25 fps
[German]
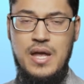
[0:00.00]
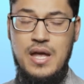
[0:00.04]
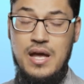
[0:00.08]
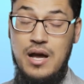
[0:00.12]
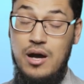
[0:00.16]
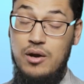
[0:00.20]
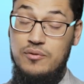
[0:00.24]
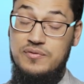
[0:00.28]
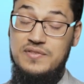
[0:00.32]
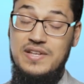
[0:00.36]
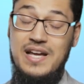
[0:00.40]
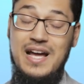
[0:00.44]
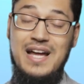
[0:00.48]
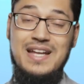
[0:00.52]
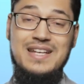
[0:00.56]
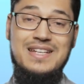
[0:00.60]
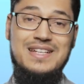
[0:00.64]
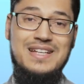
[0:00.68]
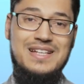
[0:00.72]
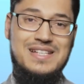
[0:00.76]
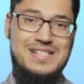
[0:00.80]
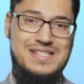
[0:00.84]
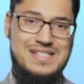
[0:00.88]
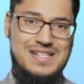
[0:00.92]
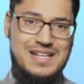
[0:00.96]
Auf der
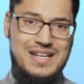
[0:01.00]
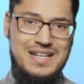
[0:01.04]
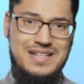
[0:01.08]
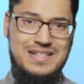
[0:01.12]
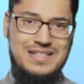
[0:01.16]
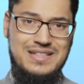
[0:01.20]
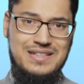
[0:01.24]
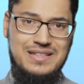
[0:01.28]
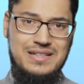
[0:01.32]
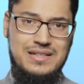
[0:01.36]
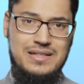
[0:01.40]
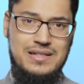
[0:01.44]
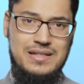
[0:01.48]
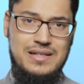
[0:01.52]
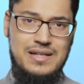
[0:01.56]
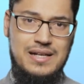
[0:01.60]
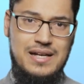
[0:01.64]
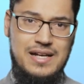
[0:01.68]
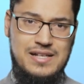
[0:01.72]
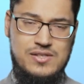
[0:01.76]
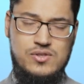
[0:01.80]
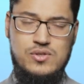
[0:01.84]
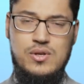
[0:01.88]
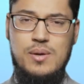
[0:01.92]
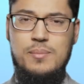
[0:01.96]
anderen Seite
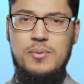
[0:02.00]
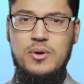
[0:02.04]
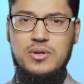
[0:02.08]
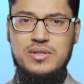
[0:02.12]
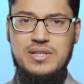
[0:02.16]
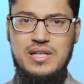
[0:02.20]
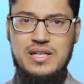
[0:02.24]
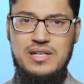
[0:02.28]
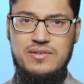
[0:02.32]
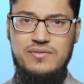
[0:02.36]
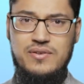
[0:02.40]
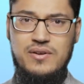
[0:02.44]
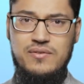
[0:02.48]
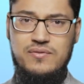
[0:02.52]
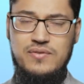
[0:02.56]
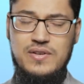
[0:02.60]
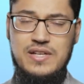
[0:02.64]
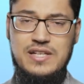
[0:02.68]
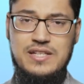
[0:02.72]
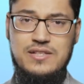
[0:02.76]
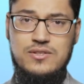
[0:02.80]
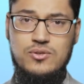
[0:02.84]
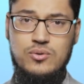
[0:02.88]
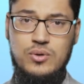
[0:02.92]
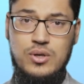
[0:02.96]
hast du aber auch deine
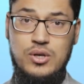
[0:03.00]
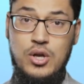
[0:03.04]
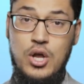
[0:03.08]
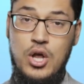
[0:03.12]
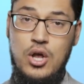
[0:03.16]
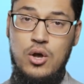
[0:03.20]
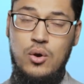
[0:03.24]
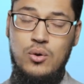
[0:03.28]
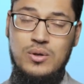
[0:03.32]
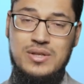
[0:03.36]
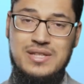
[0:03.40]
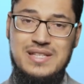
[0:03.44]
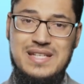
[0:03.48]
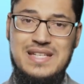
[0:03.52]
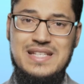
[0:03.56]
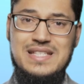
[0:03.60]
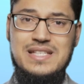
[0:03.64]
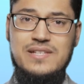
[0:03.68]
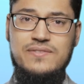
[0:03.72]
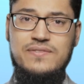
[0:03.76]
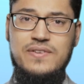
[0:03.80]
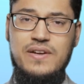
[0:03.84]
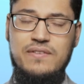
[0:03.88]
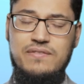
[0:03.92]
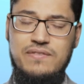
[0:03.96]
Verpflichtungen. Und
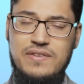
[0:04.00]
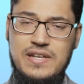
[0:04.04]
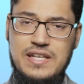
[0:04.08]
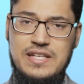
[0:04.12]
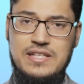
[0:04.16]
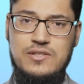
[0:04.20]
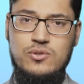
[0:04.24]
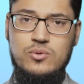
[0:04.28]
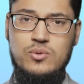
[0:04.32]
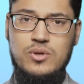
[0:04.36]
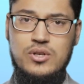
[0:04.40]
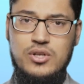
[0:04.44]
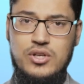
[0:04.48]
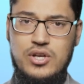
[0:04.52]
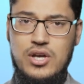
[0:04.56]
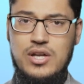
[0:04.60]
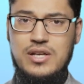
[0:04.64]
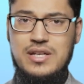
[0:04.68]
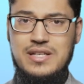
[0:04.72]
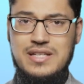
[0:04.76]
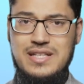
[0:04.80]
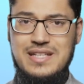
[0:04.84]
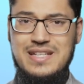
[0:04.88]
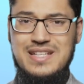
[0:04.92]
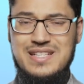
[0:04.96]
diese Verpflichtungen
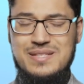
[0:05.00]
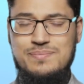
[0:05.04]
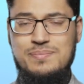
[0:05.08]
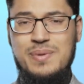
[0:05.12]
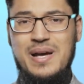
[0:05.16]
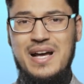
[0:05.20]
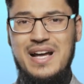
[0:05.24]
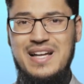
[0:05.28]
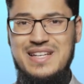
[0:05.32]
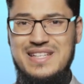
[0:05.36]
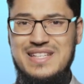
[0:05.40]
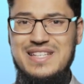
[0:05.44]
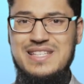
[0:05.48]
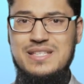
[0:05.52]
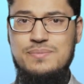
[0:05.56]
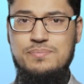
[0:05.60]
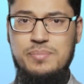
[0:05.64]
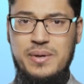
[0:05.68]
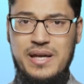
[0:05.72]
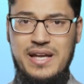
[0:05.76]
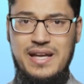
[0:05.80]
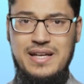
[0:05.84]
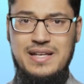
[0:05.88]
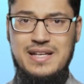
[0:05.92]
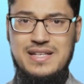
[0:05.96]
können dich ins Paradies
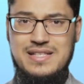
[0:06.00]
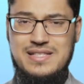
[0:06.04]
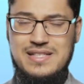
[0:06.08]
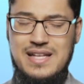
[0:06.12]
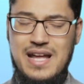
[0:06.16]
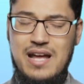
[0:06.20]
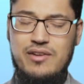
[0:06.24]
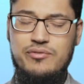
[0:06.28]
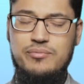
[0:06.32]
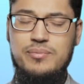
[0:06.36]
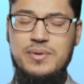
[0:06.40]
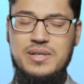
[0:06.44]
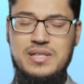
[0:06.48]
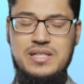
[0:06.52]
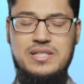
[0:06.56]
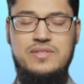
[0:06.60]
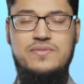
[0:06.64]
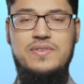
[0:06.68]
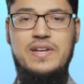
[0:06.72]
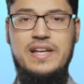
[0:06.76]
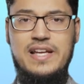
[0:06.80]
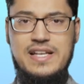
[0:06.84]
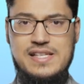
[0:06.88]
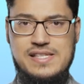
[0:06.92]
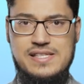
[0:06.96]
bringen. Das darf man nicht
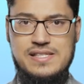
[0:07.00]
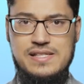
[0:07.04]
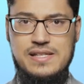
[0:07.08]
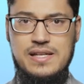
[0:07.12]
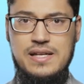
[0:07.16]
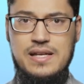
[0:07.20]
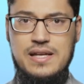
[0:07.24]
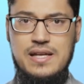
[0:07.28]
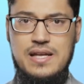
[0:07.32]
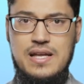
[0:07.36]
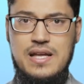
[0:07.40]
vergessen.